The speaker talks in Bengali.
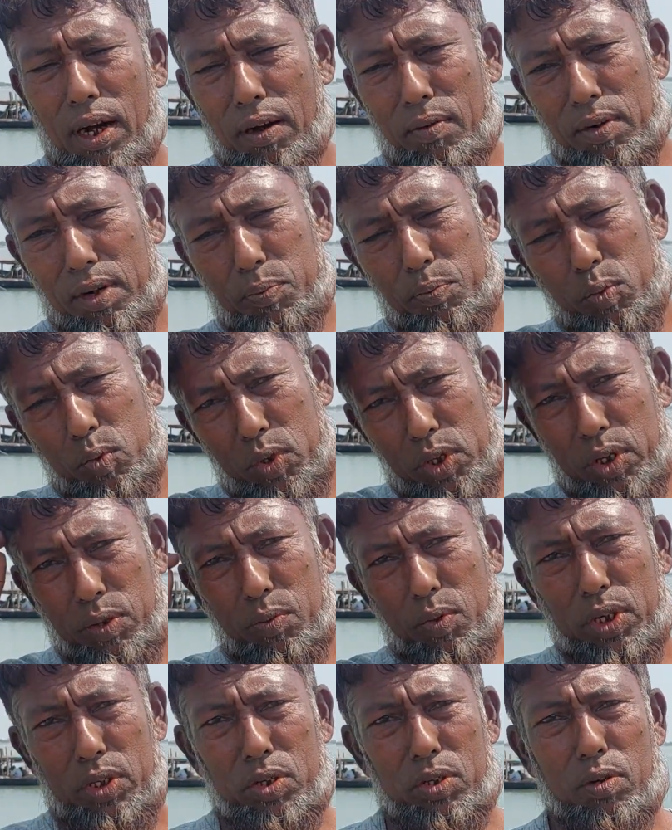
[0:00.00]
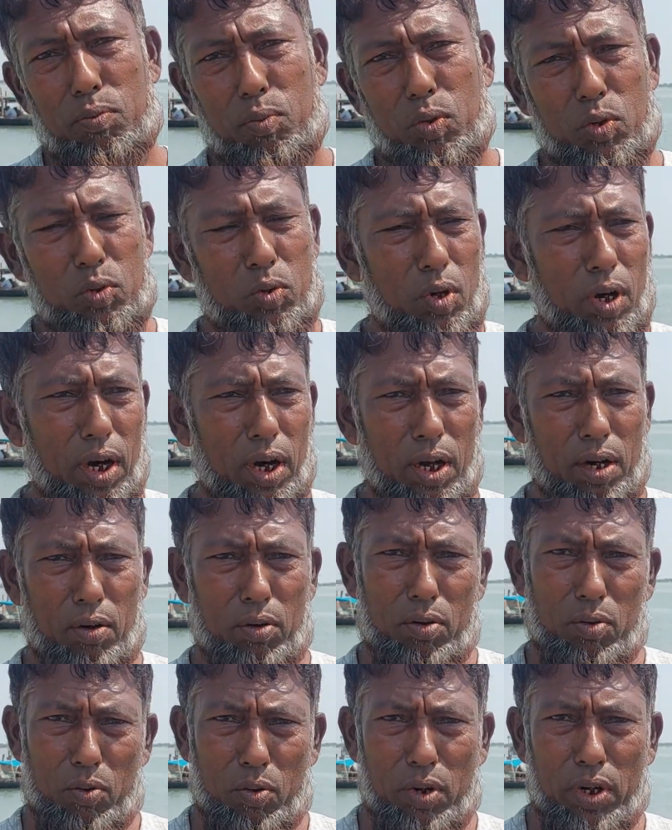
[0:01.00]
আমরা প্রতি বছর মধু
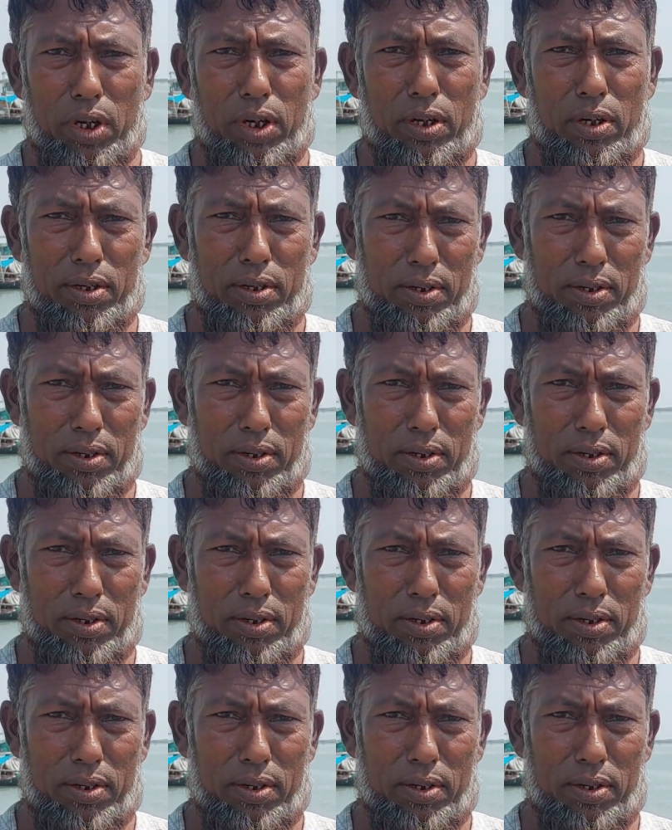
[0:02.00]
আহরণ করি